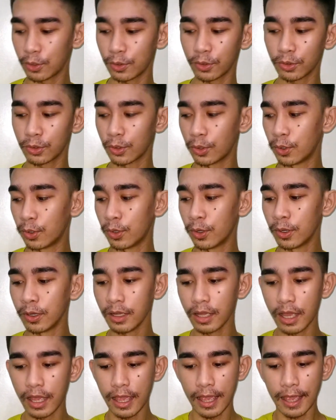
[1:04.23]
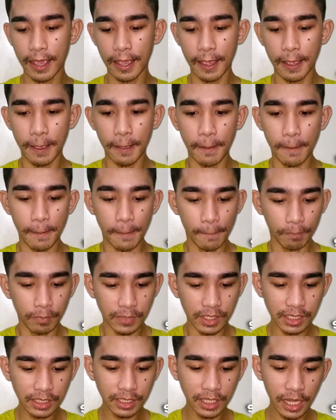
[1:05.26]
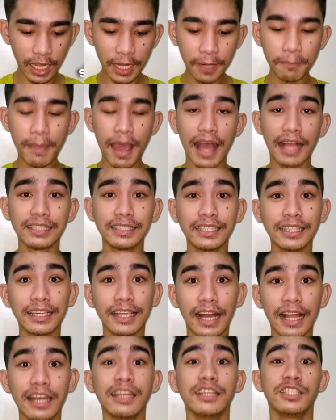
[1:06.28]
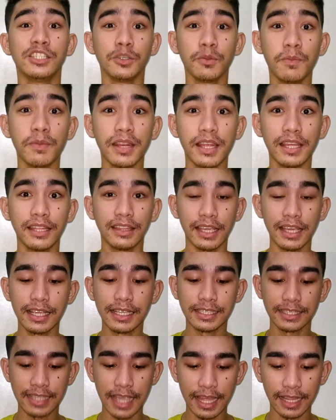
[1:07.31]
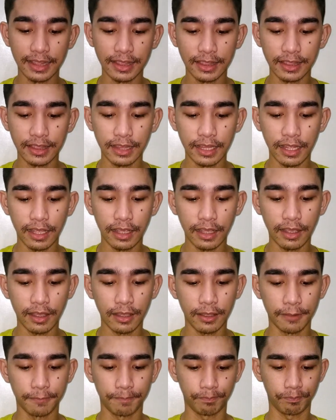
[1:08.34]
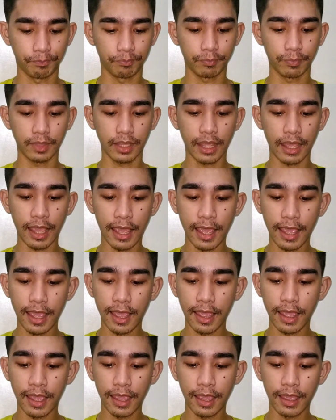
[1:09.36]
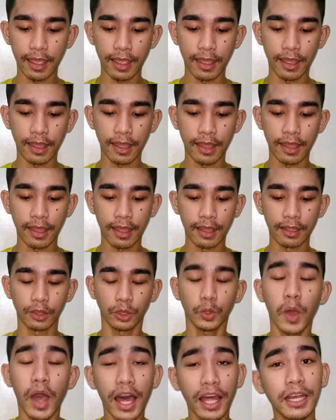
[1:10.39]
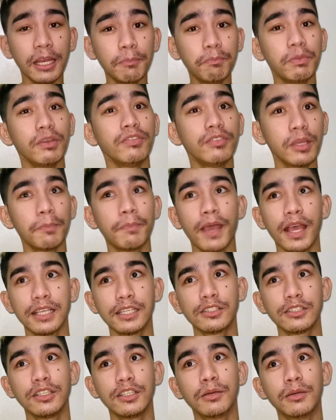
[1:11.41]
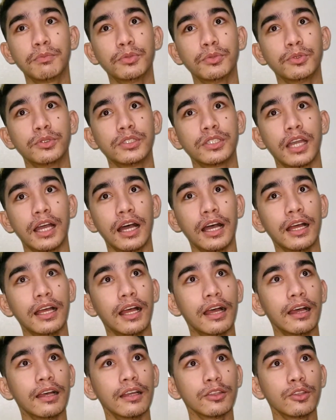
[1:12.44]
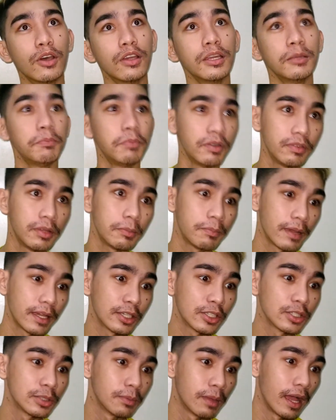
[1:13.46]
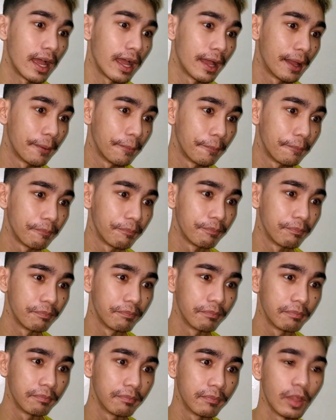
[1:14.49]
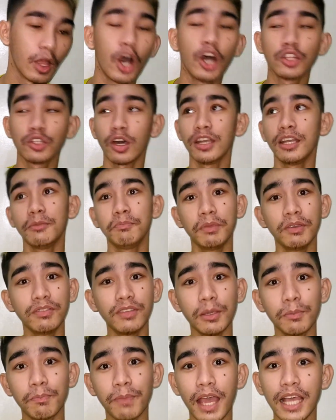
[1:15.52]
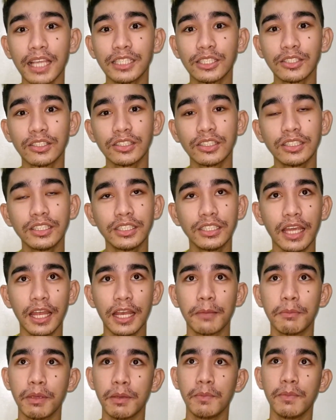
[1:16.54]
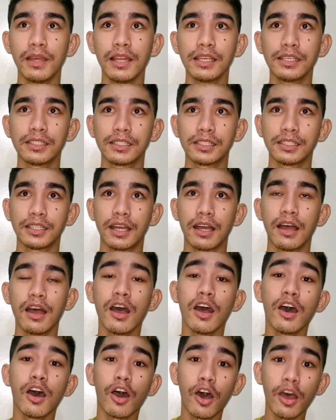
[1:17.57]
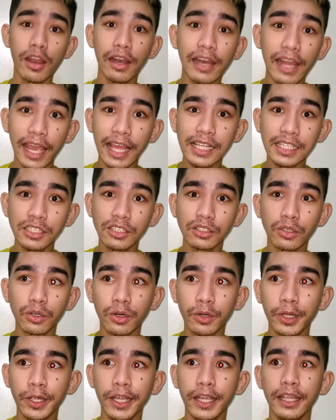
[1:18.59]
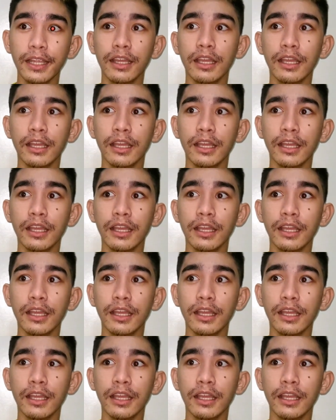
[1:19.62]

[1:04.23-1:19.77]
ko tong Skin Magical Rejuvenating Set. Eh, 250 pesos lang po siya. 250 pesos ba? O, 250 pesos siya, nabibili siya sa online store